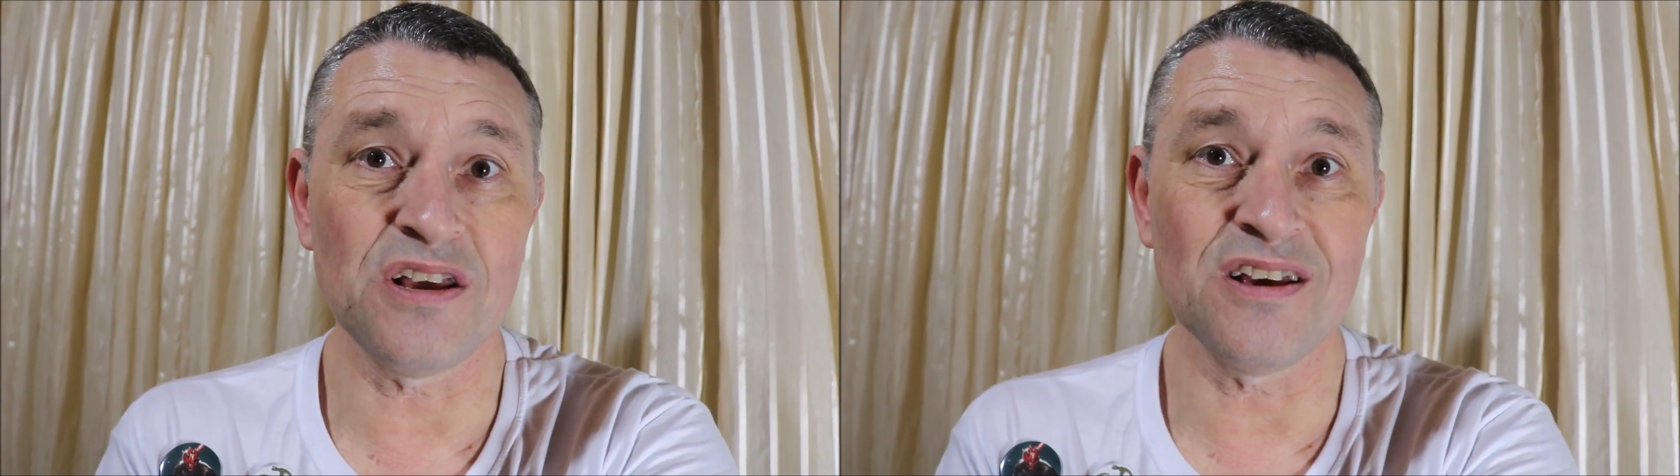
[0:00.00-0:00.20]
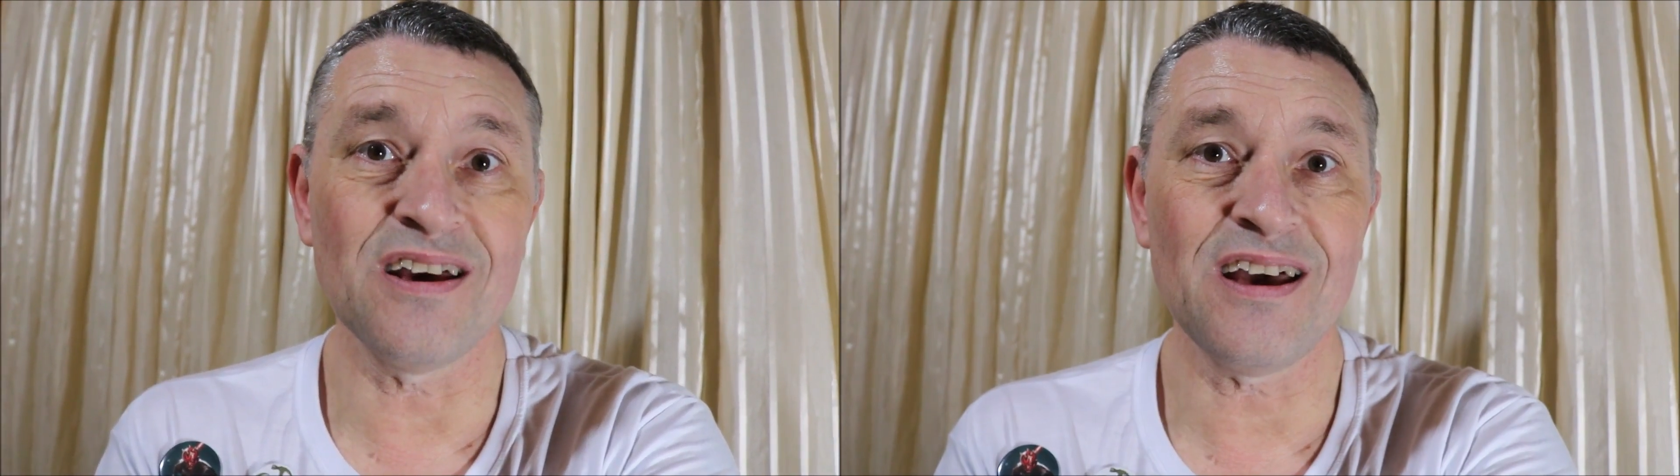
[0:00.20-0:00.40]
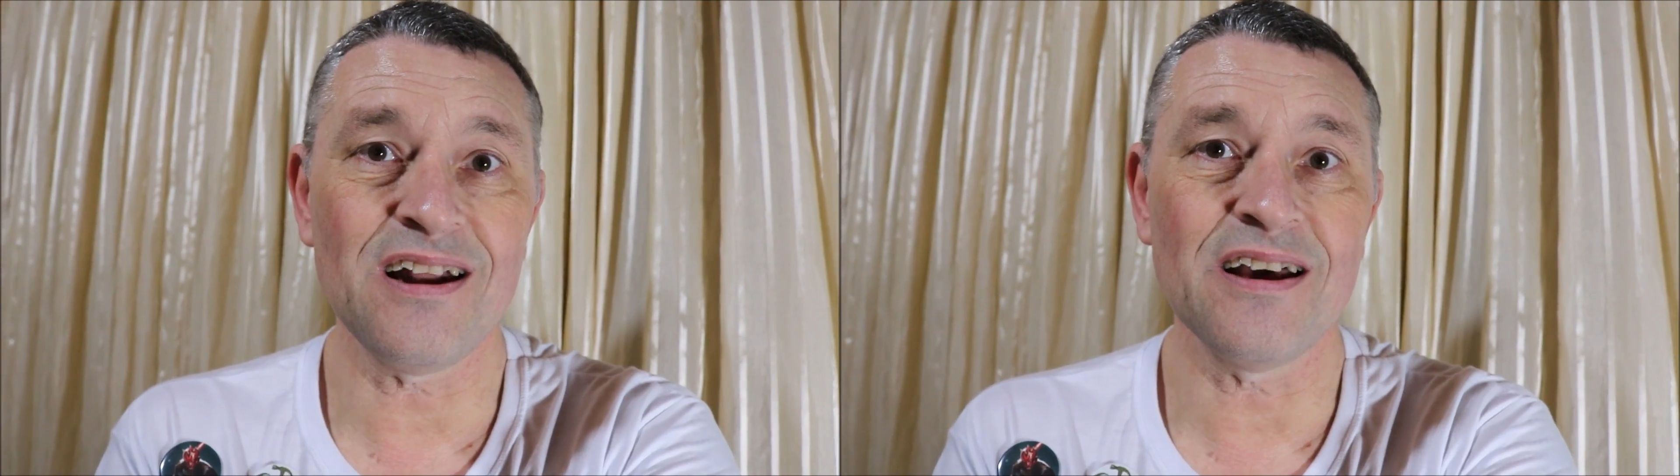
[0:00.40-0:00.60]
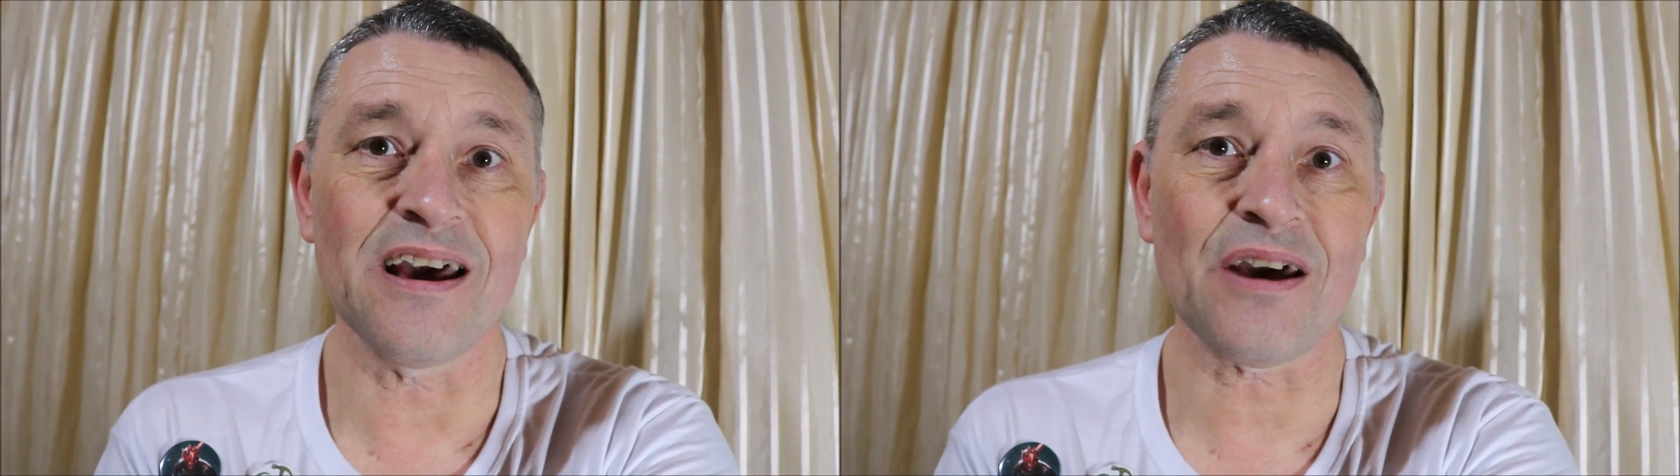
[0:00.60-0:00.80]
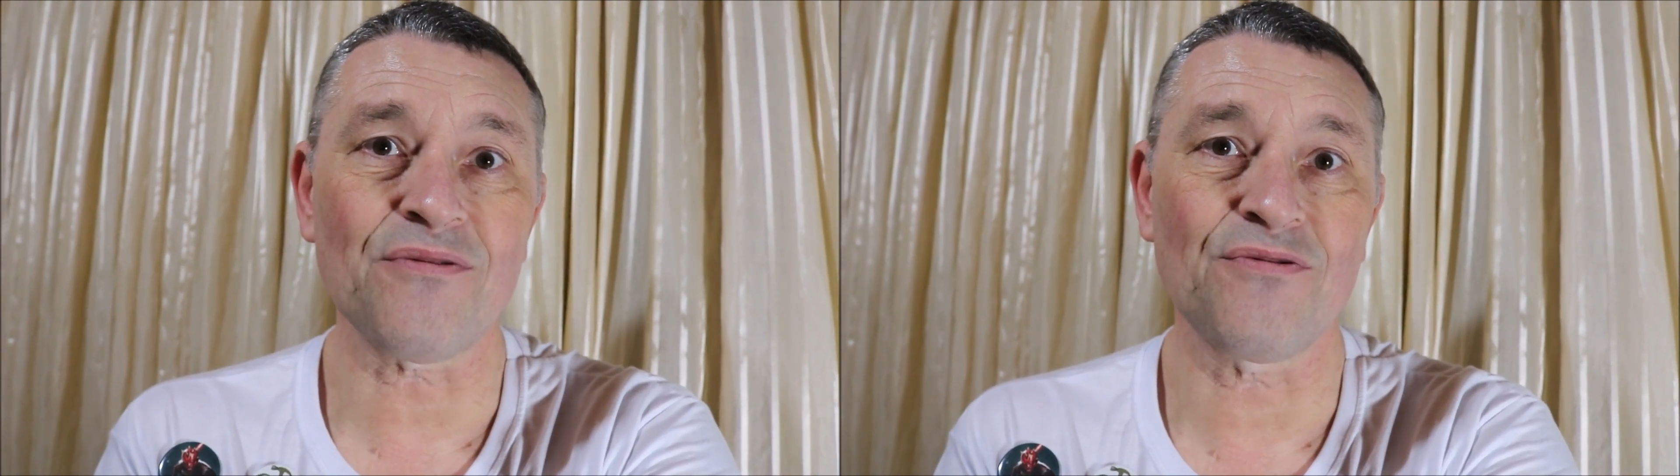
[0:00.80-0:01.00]
que ele
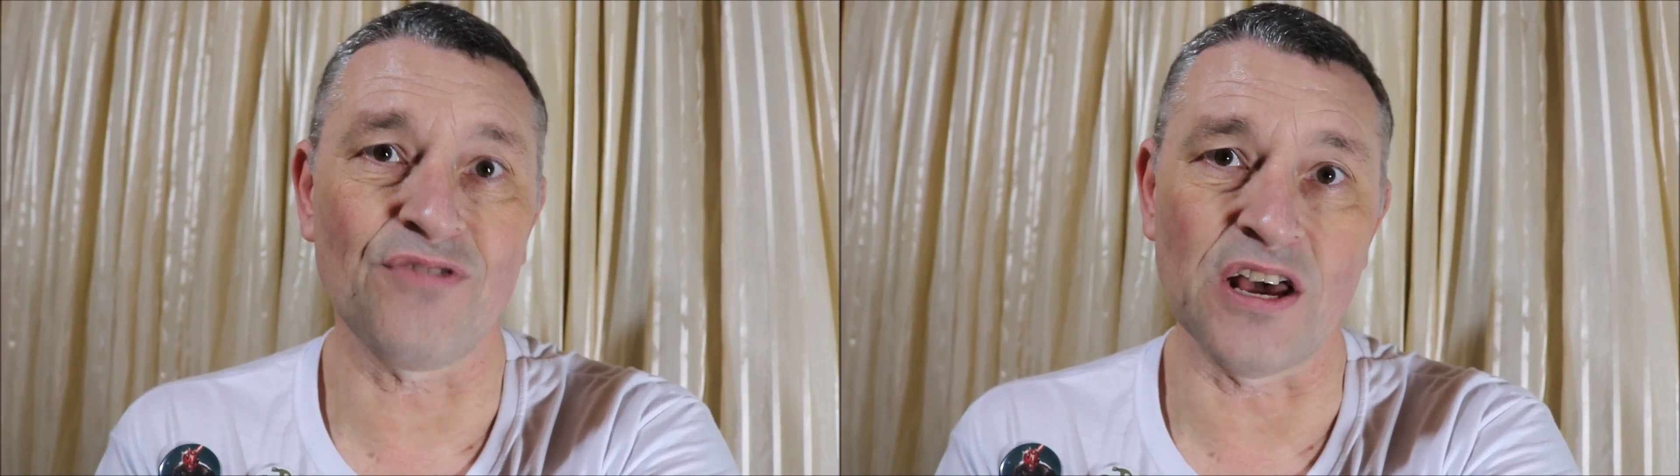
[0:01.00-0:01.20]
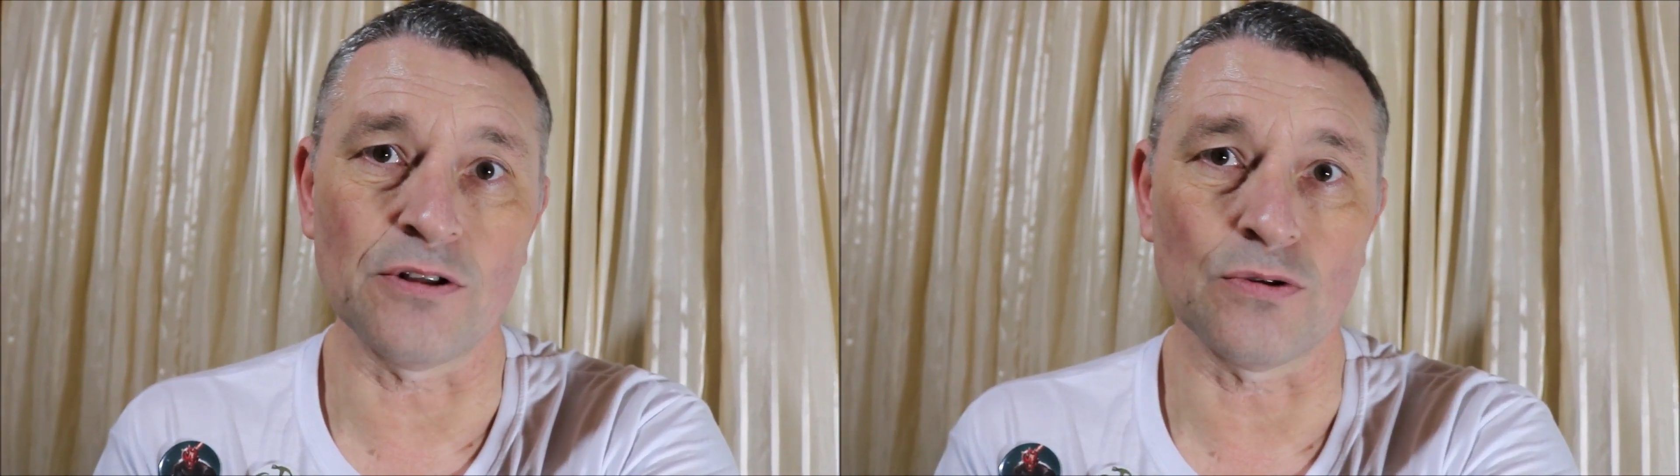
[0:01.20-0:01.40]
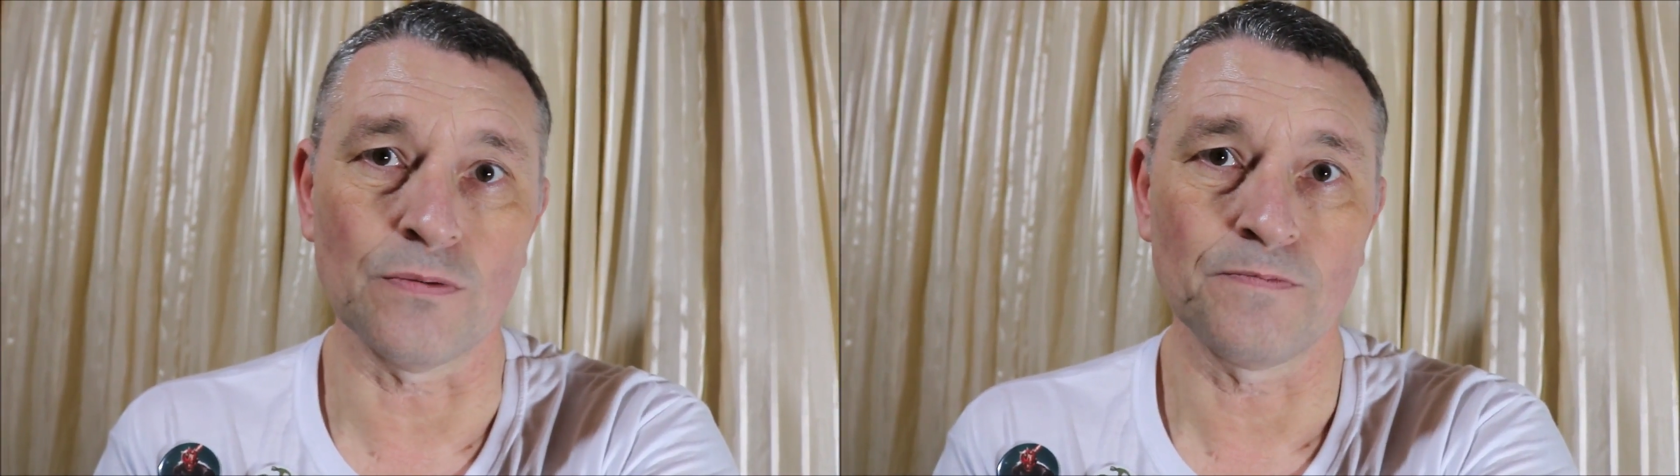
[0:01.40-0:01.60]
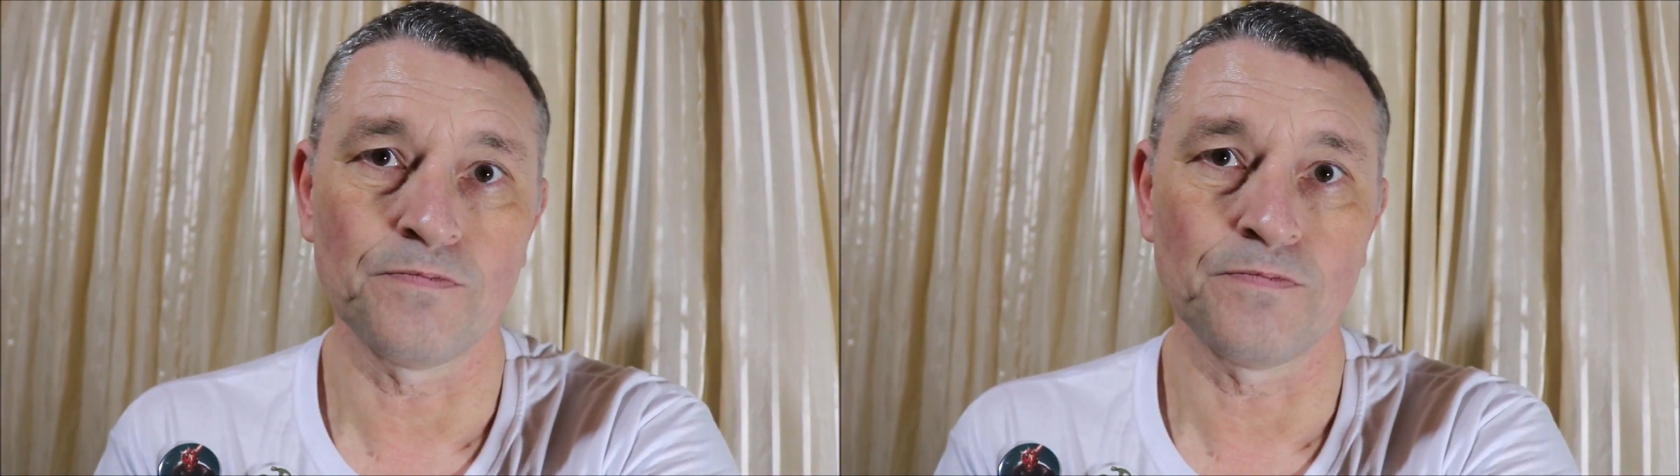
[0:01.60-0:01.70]
é feito.